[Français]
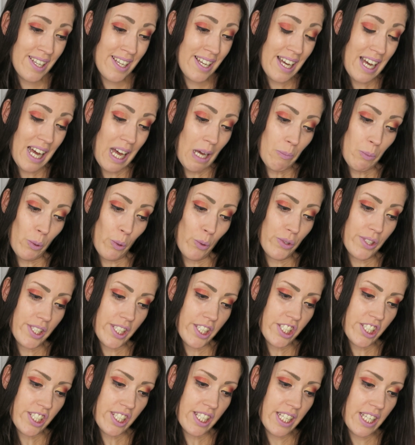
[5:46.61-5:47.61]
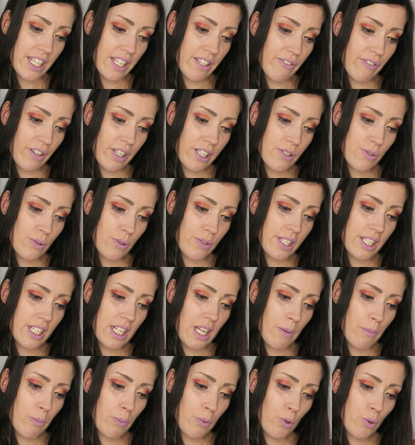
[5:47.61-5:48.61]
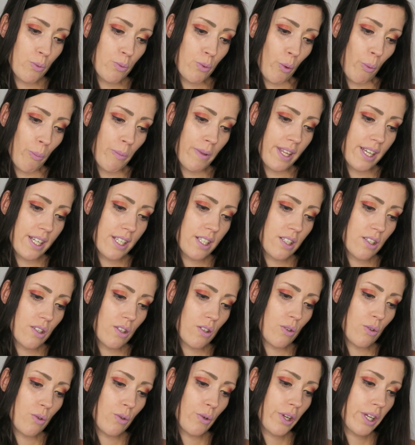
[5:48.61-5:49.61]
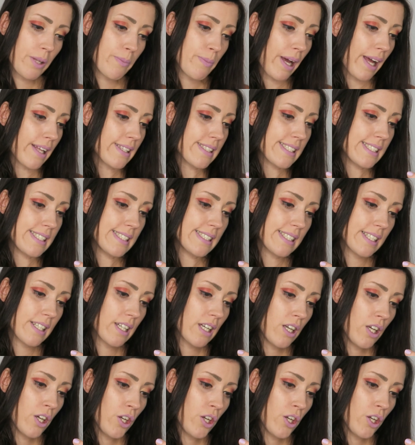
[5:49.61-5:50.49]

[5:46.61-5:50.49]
à protéger et frictionner la peau pour bien le répartir.